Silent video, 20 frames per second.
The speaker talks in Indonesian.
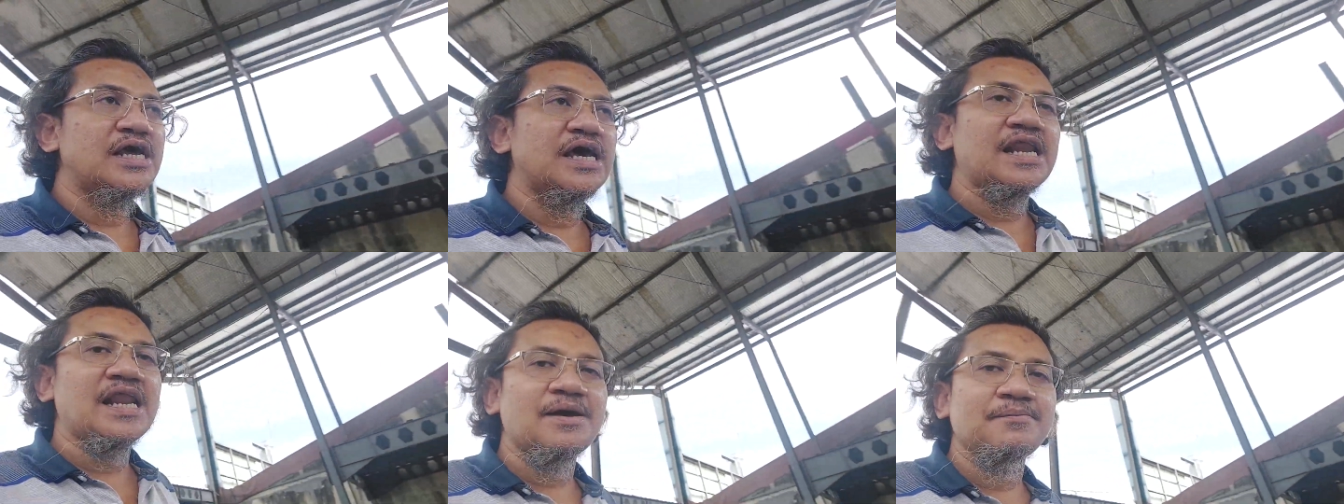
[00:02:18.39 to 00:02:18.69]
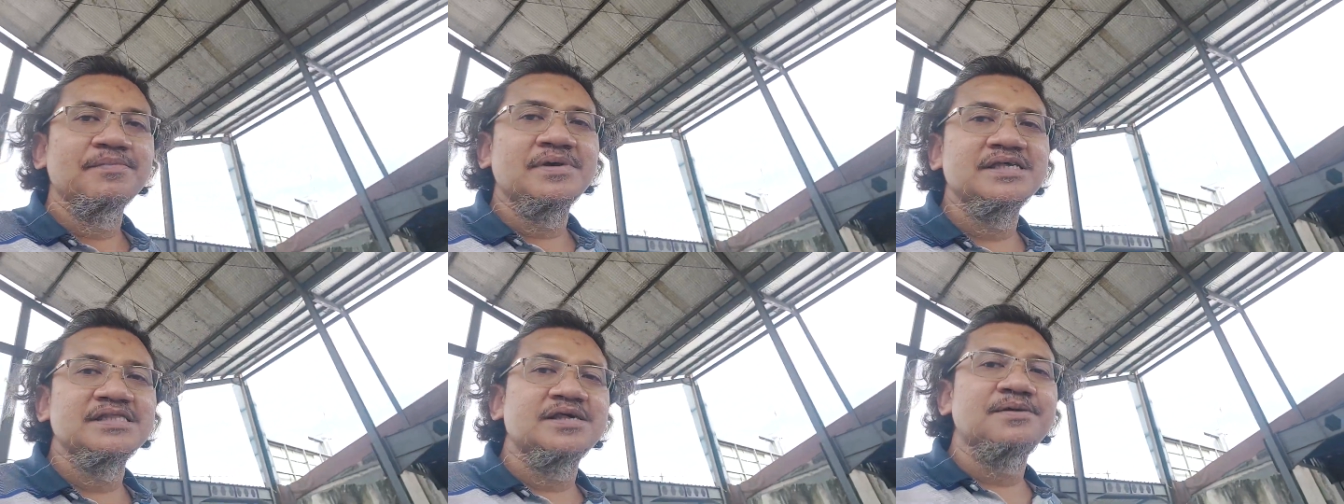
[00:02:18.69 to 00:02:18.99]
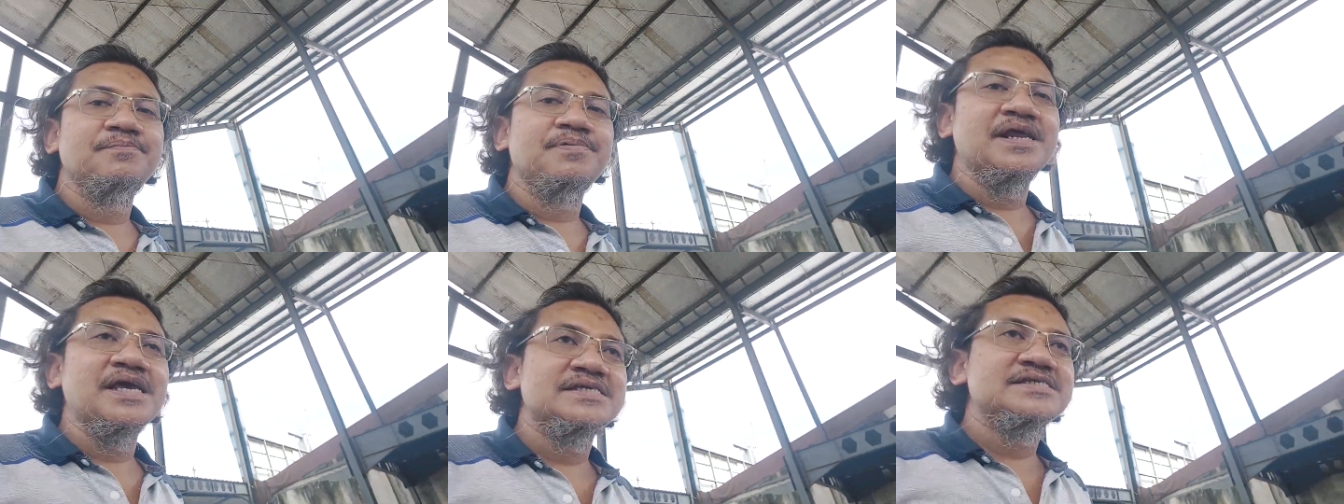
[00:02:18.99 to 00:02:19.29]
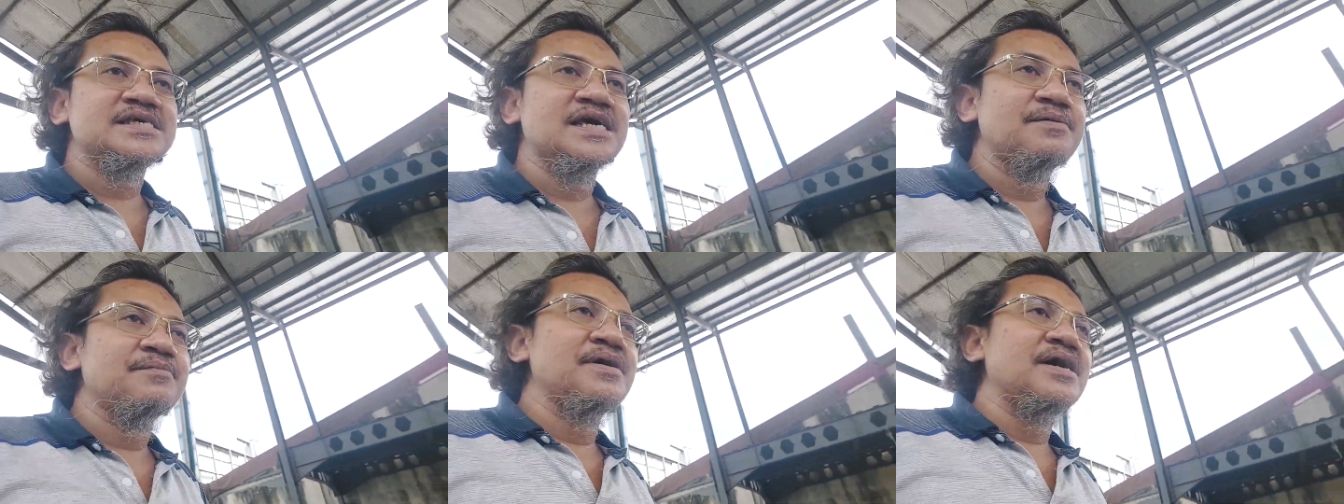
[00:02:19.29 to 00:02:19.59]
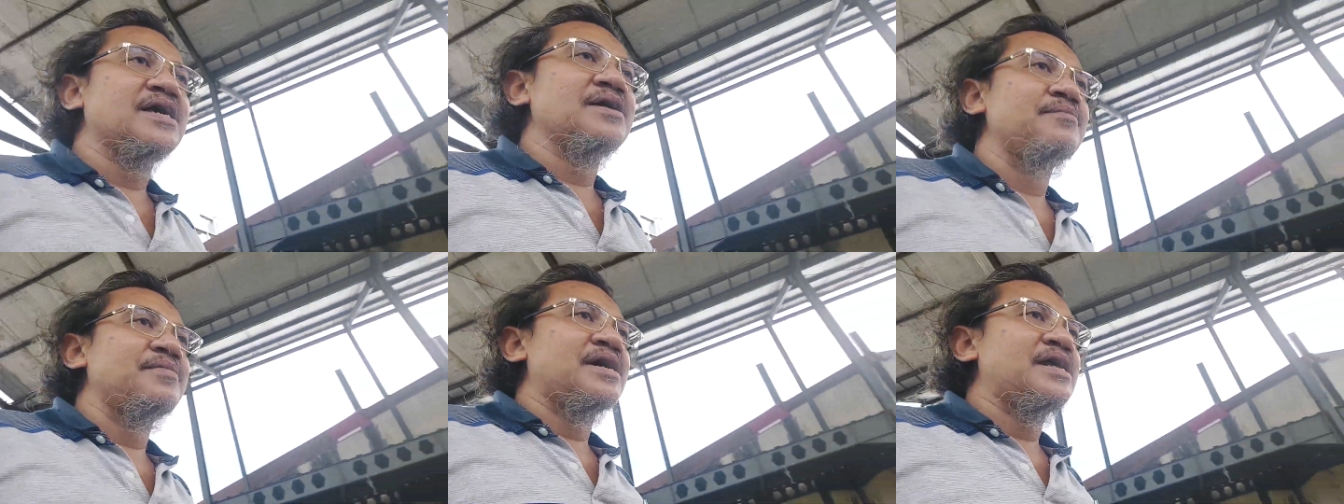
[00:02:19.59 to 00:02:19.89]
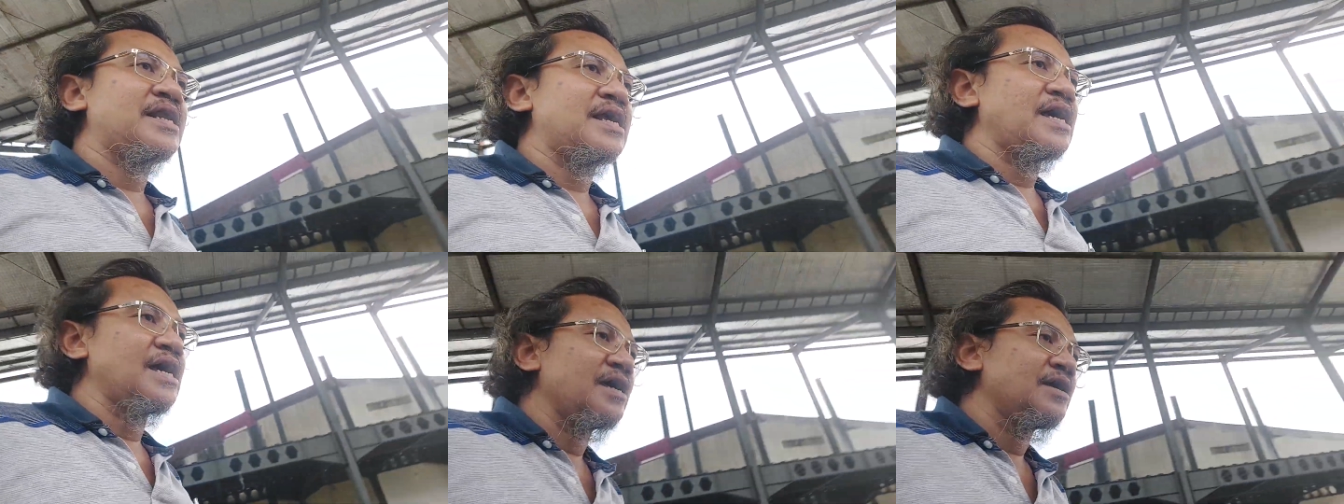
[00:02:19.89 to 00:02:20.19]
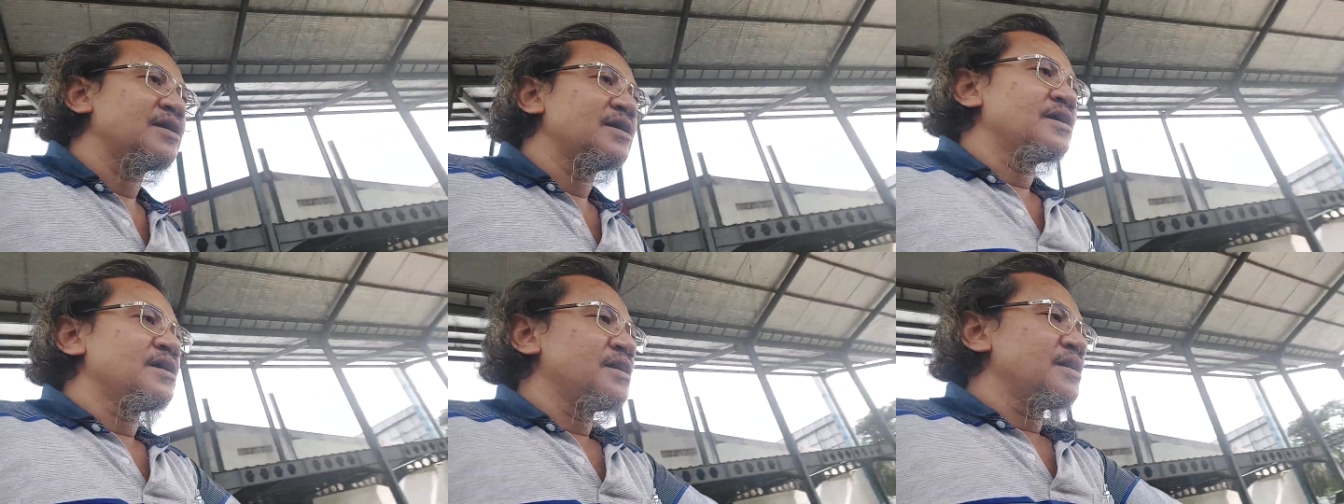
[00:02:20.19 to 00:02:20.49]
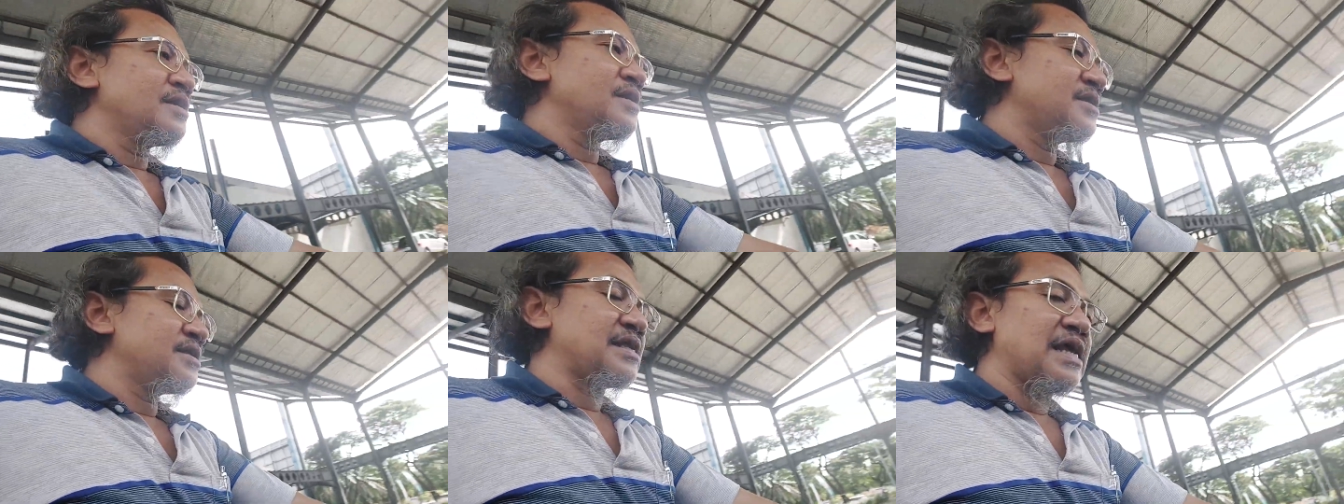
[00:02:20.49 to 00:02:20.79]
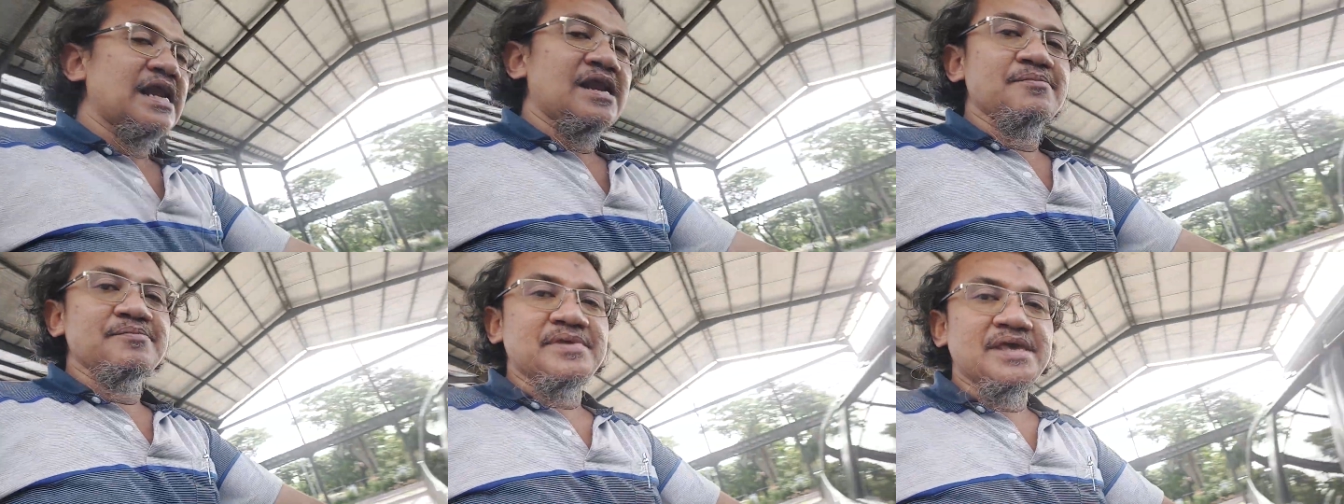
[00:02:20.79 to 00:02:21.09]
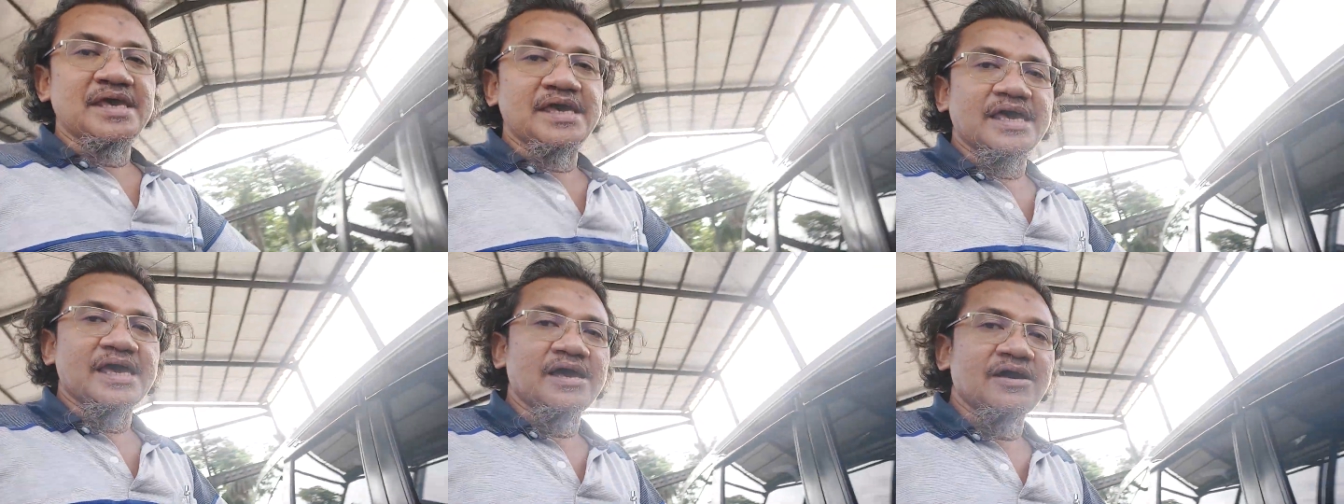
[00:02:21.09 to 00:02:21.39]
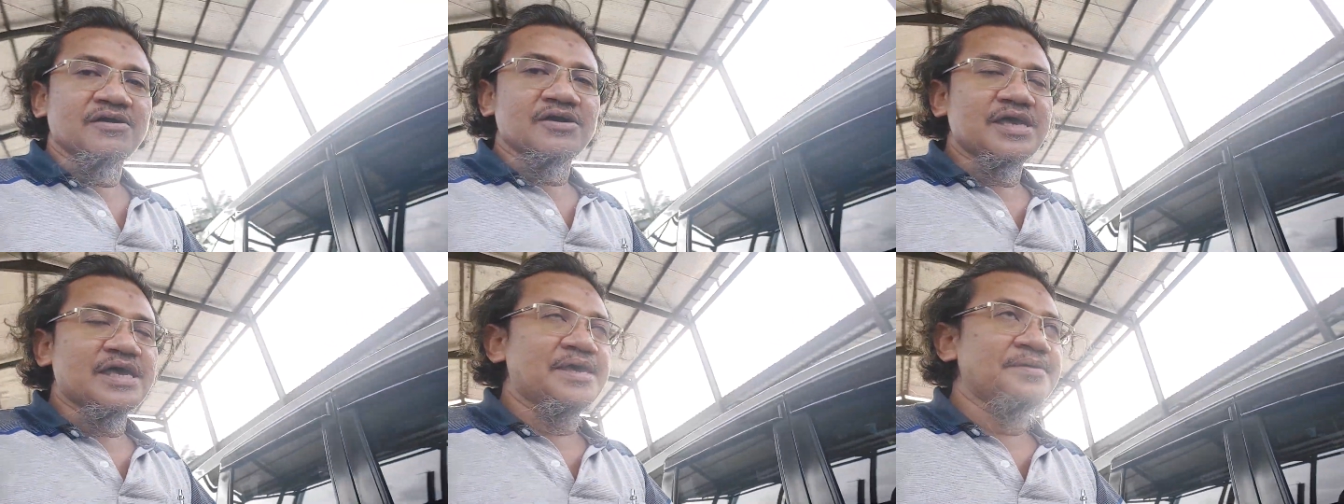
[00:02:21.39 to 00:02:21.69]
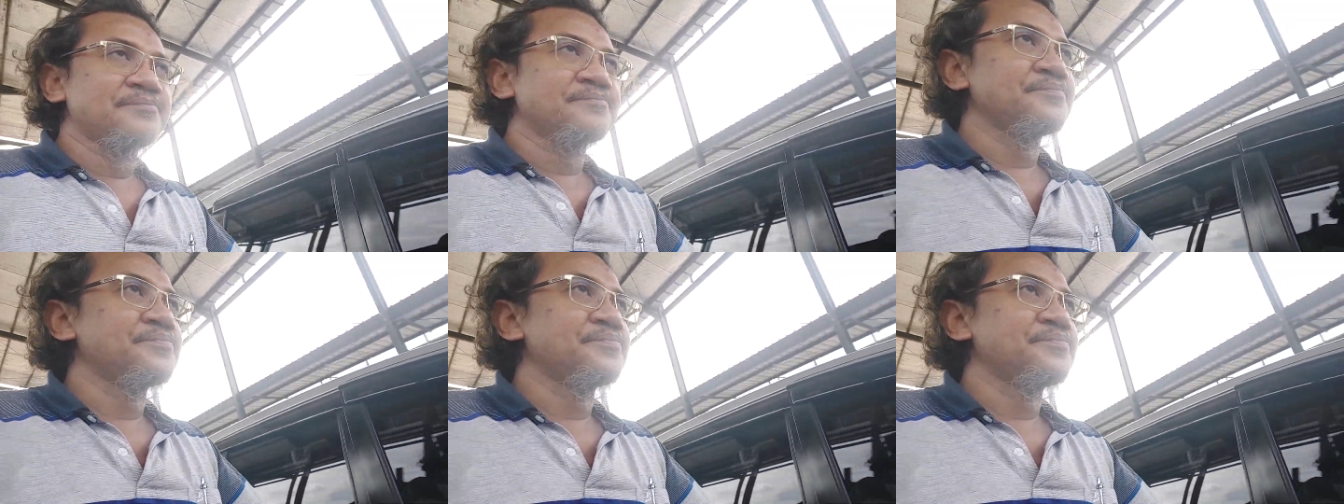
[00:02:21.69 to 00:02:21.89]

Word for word: dalam kita periksa bagaimana dalamnya ya oke